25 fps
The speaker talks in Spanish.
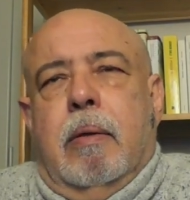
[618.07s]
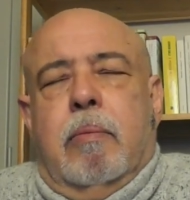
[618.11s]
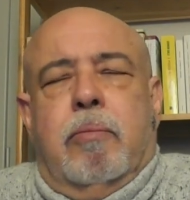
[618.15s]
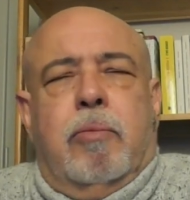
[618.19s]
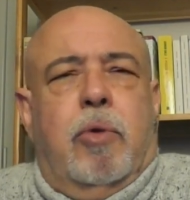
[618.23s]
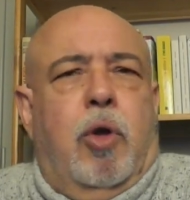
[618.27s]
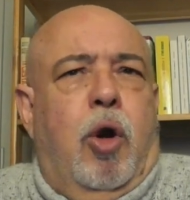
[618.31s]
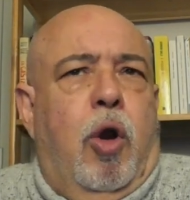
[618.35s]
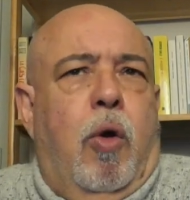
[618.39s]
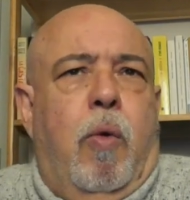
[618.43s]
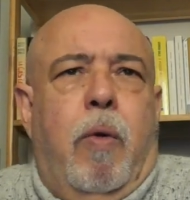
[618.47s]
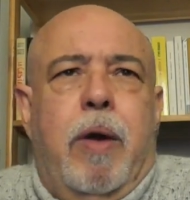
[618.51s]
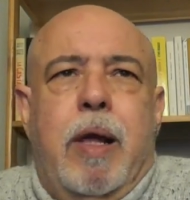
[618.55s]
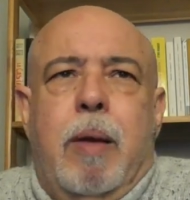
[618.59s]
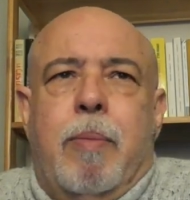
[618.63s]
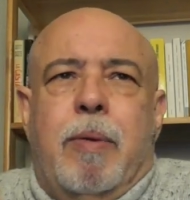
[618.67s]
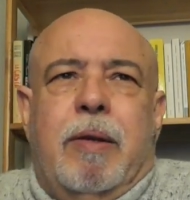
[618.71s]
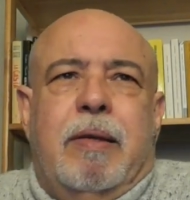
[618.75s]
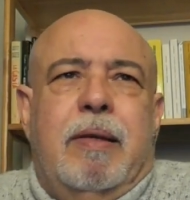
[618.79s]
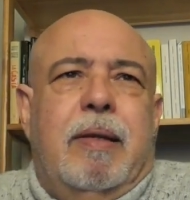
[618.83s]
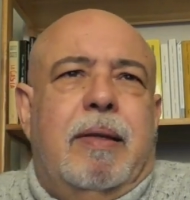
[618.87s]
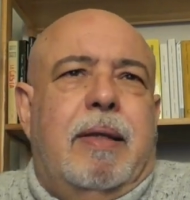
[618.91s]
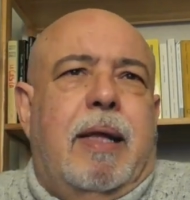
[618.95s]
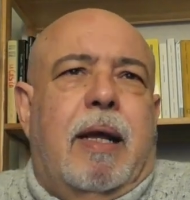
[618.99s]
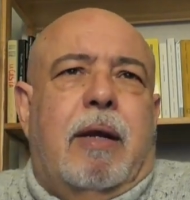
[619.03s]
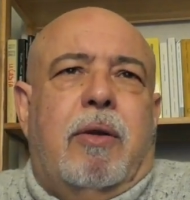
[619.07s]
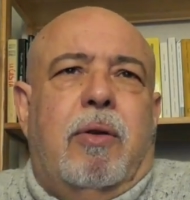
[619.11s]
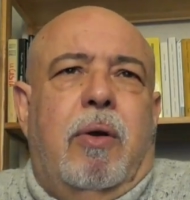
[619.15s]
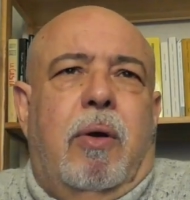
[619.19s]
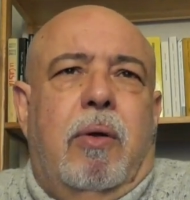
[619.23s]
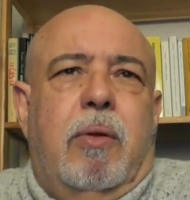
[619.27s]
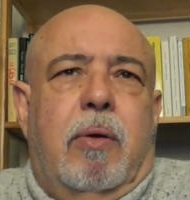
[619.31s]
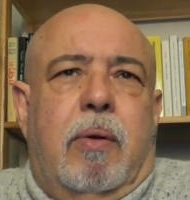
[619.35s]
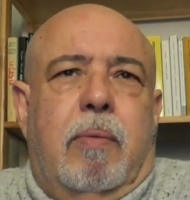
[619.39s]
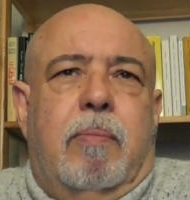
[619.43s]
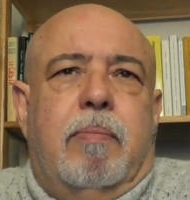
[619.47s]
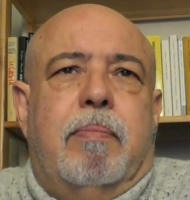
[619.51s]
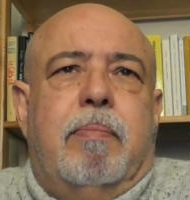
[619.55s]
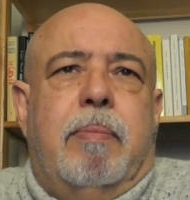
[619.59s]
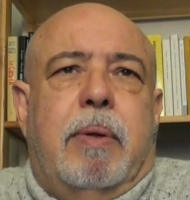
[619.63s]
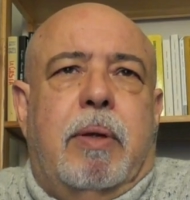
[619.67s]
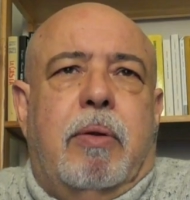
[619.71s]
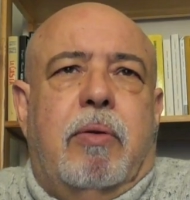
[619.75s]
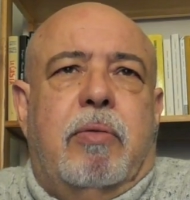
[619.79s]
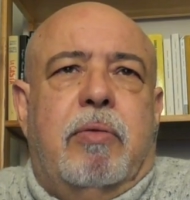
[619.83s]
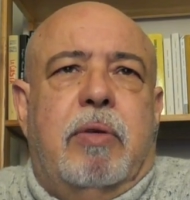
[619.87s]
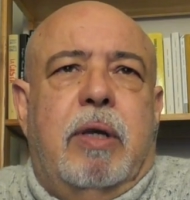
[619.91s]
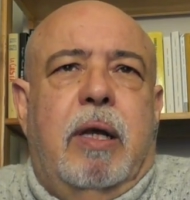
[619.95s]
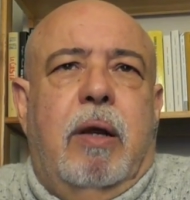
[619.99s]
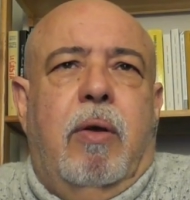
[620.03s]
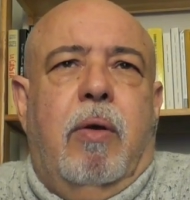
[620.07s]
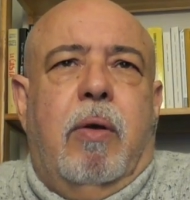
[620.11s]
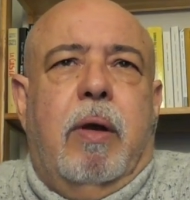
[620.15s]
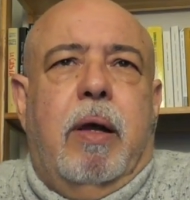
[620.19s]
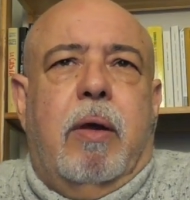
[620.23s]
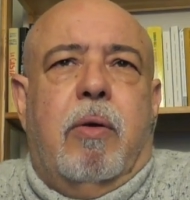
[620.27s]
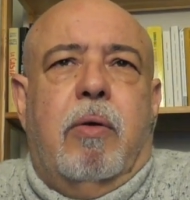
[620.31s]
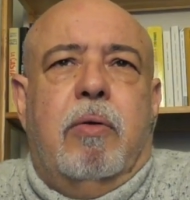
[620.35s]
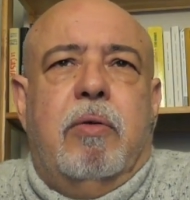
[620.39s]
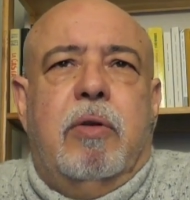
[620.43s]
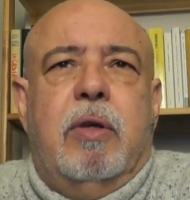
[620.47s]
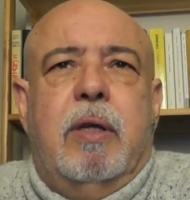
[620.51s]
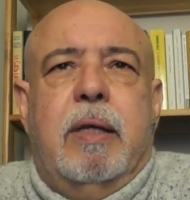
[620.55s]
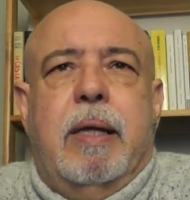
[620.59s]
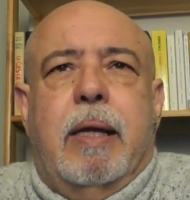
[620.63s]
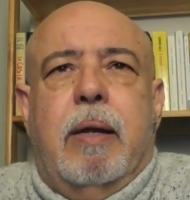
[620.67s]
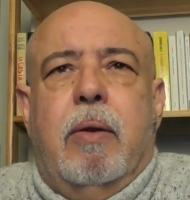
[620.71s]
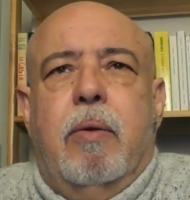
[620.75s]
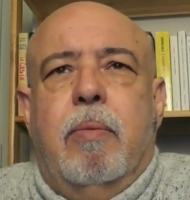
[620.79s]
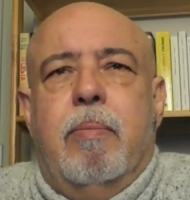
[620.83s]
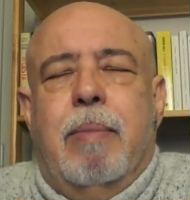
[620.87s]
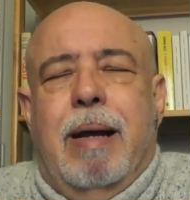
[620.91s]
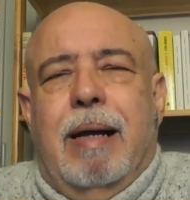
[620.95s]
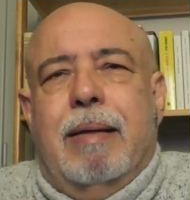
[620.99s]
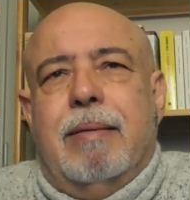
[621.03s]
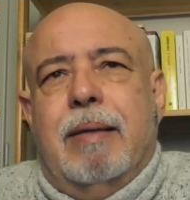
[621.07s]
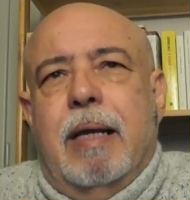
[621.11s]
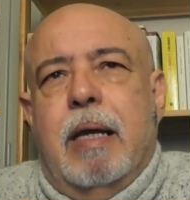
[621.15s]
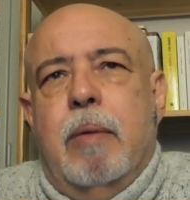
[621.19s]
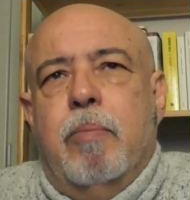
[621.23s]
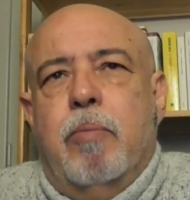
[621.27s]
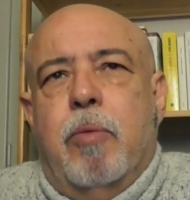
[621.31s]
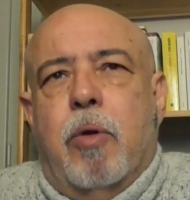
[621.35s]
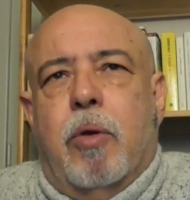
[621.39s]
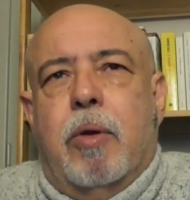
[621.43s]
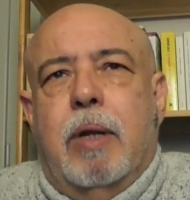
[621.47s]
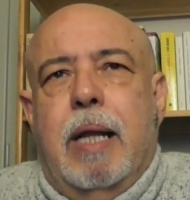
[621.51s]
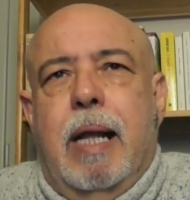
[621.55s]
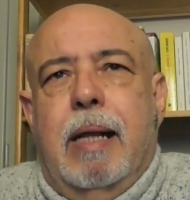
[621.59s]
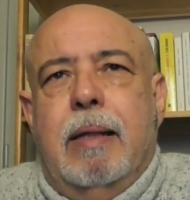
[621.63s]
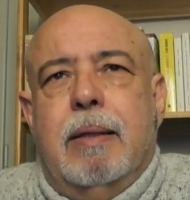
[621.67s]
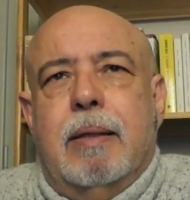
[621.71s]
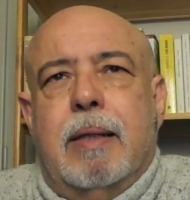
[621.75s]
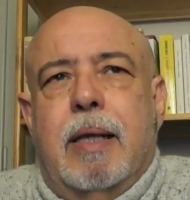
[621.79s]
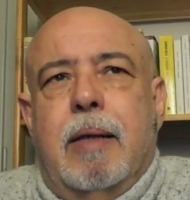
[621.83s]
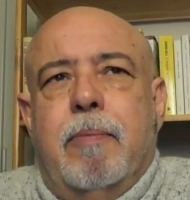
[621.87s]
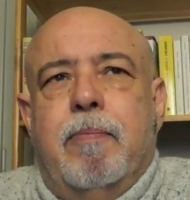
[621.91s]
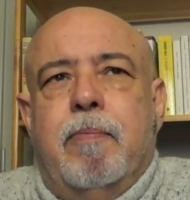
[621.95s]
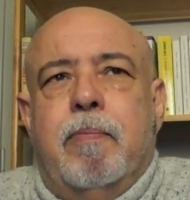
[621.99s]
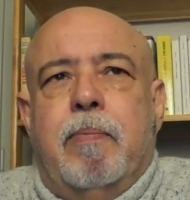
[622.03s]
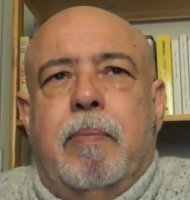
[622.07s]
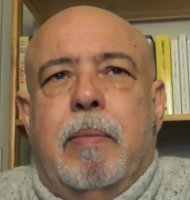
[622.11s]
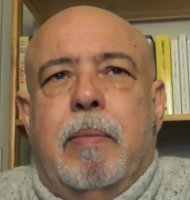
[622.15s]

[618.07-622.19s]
No lo voy a presentar todo, pero sí lo que considero más importante.